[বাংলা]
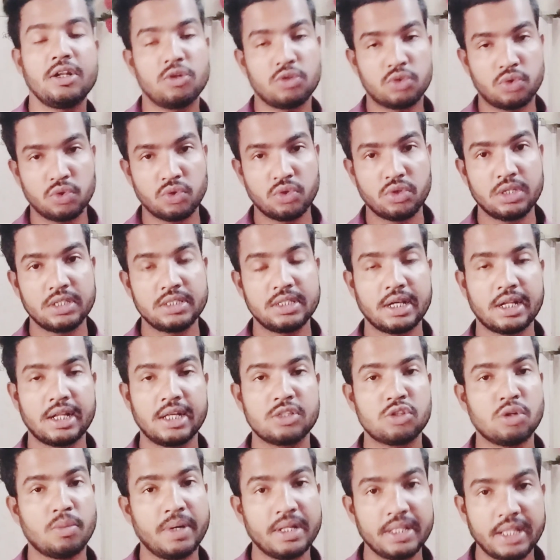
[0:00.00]
নতুন করে যারা
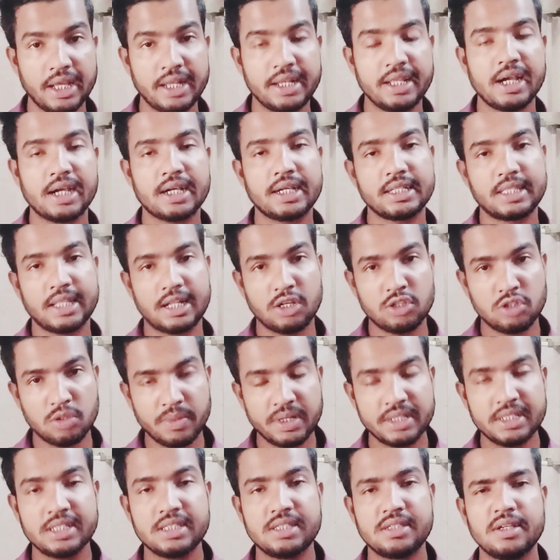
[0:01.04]
জমা দেয়নি আগে তারা
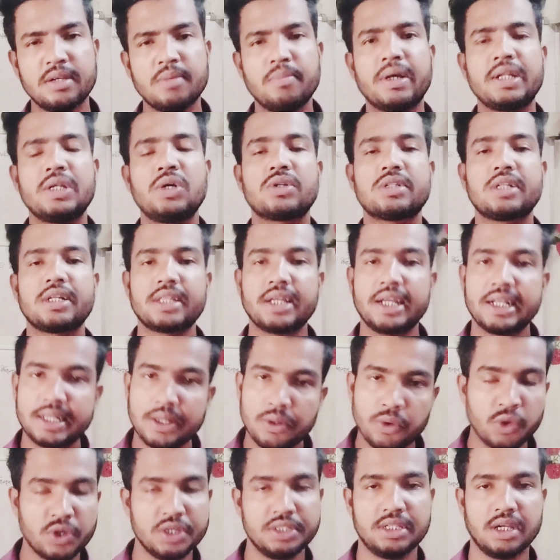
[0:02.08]
জমা দিচ্ছে মানে অর্থাৎ
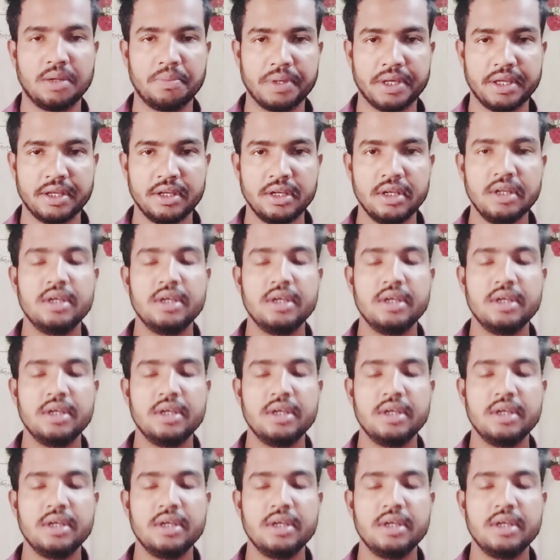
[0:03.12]
এটাও হয়ে যাবে